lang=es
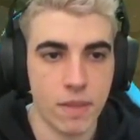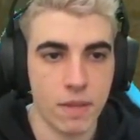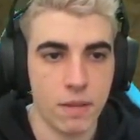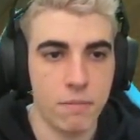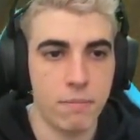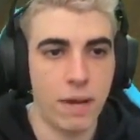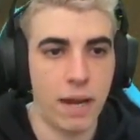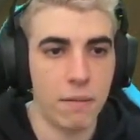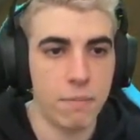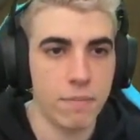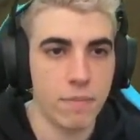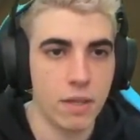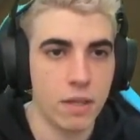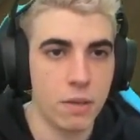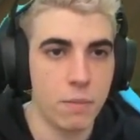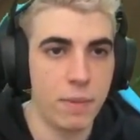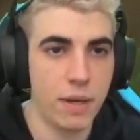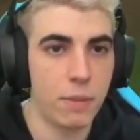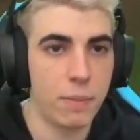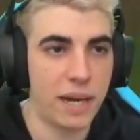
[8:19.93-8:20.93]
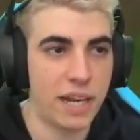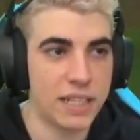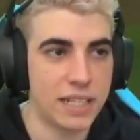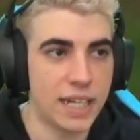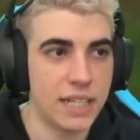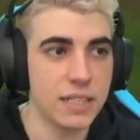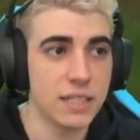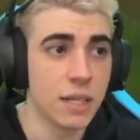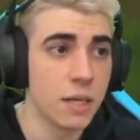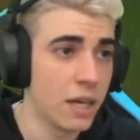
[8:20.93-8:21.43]
Vale, piro para
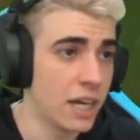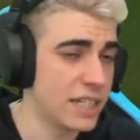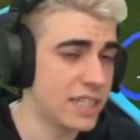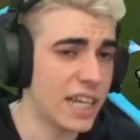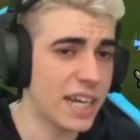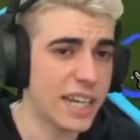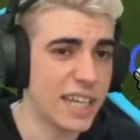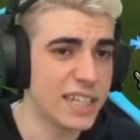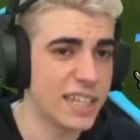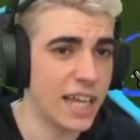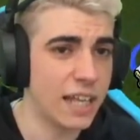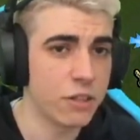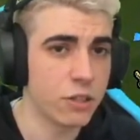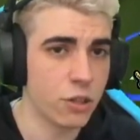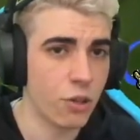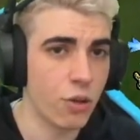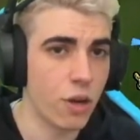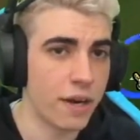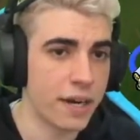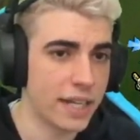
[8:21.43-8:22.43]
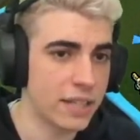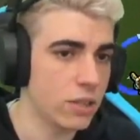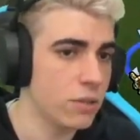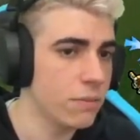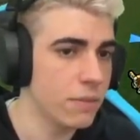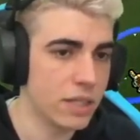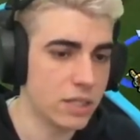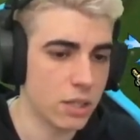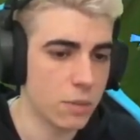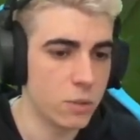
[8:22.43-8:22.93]
atrás. Va a estar quiteando todo el rato.
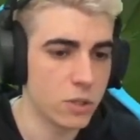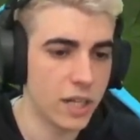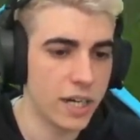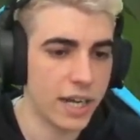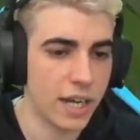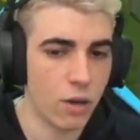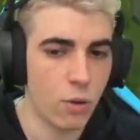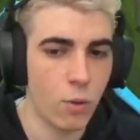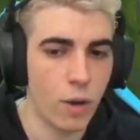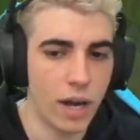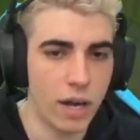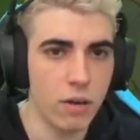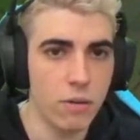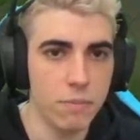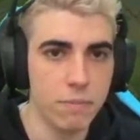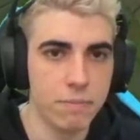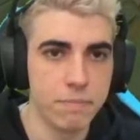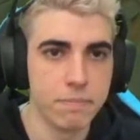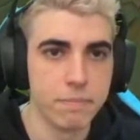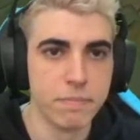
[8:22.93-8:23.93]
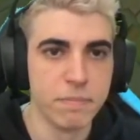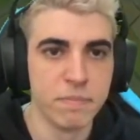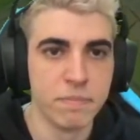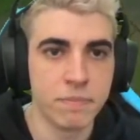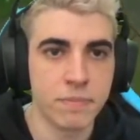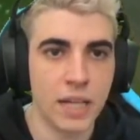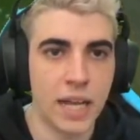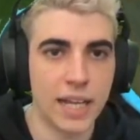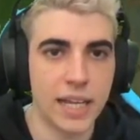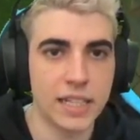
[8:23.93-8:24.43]
Es como tiene que jugarlo.
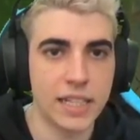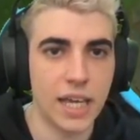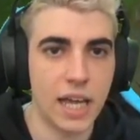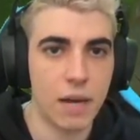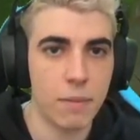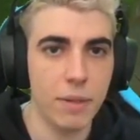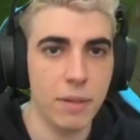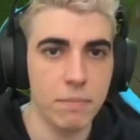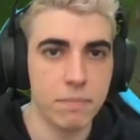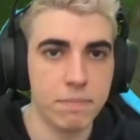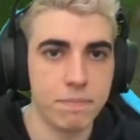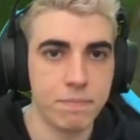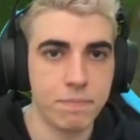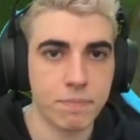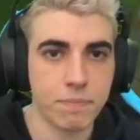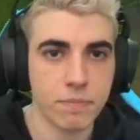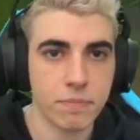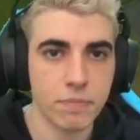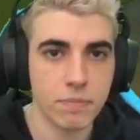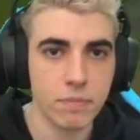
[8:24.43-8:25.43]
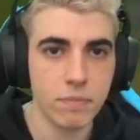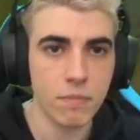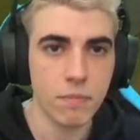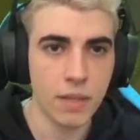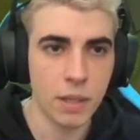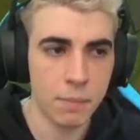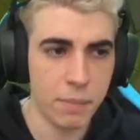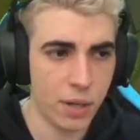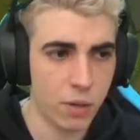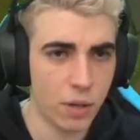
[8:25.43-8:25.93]
A quitearme.
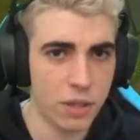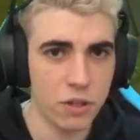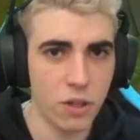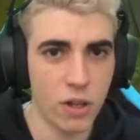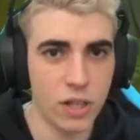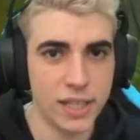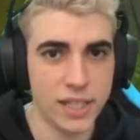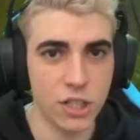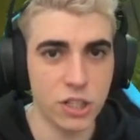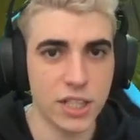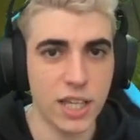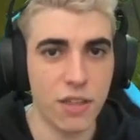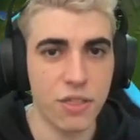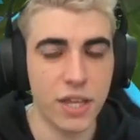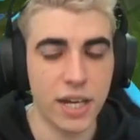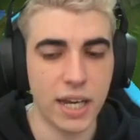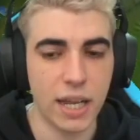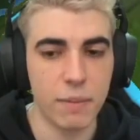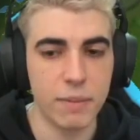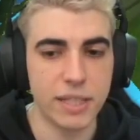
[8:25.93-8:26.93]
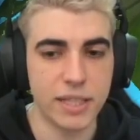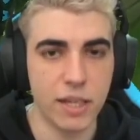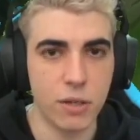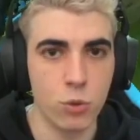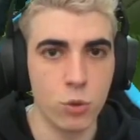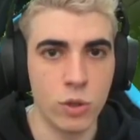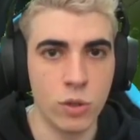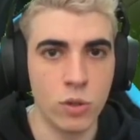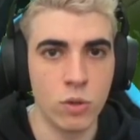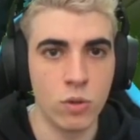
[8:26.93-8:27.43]
Pero cuando el tío se acerca a meter
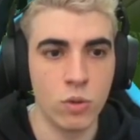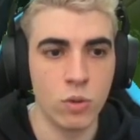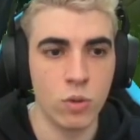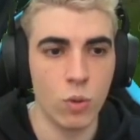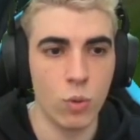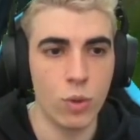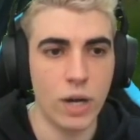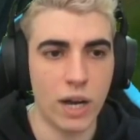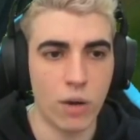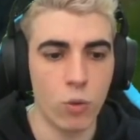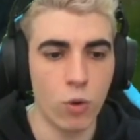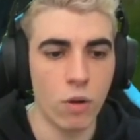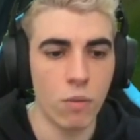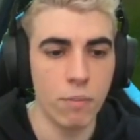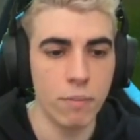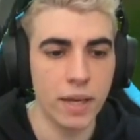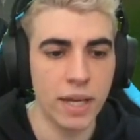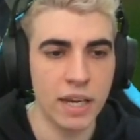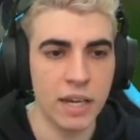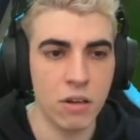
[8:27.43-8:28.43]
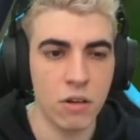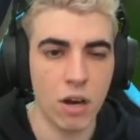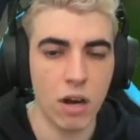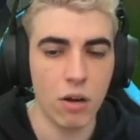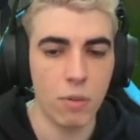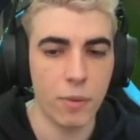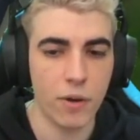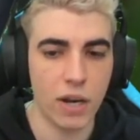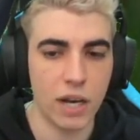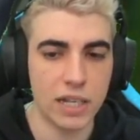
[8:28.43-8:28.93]
un, una un Minion o
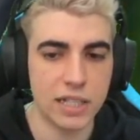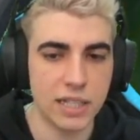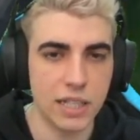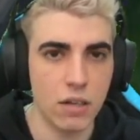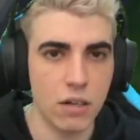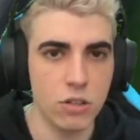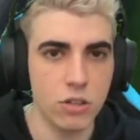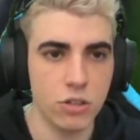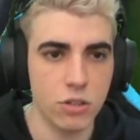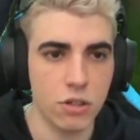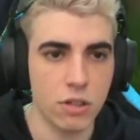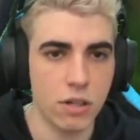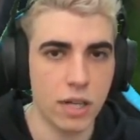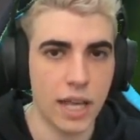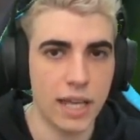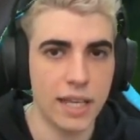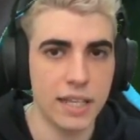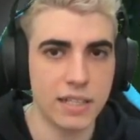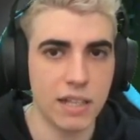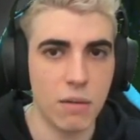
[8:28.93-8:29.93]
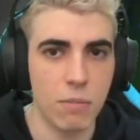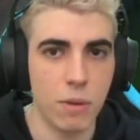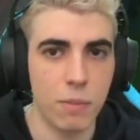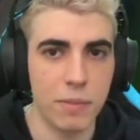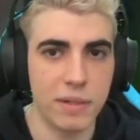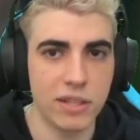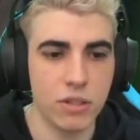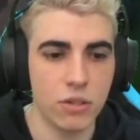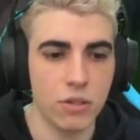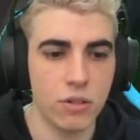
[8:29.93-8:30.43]
algo por el estilo, yo creo que ahí es el
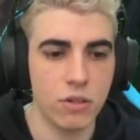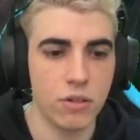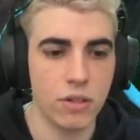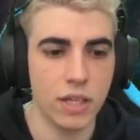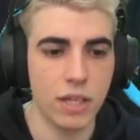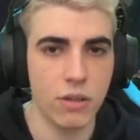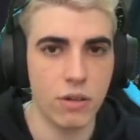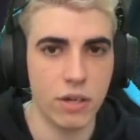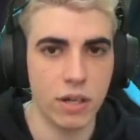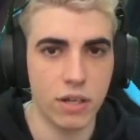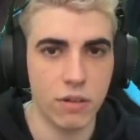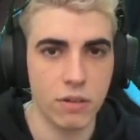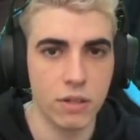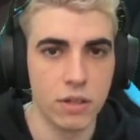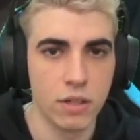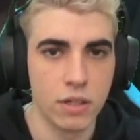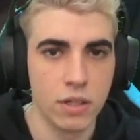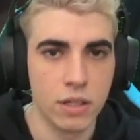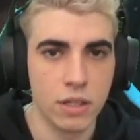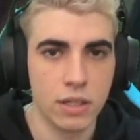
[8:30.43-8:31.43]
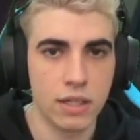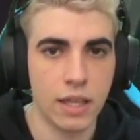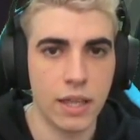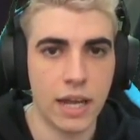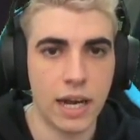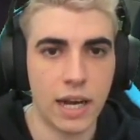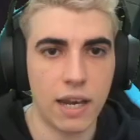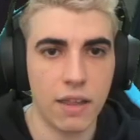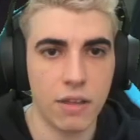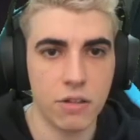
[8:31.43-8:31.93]
momento idóneo de
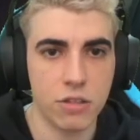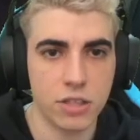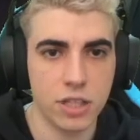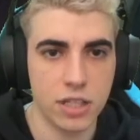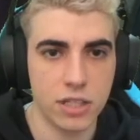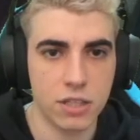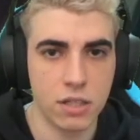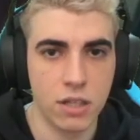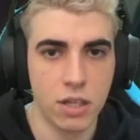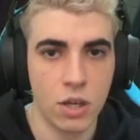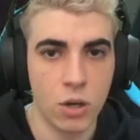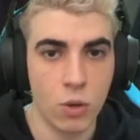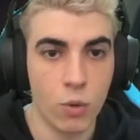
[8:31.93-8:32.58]
darle de hostias.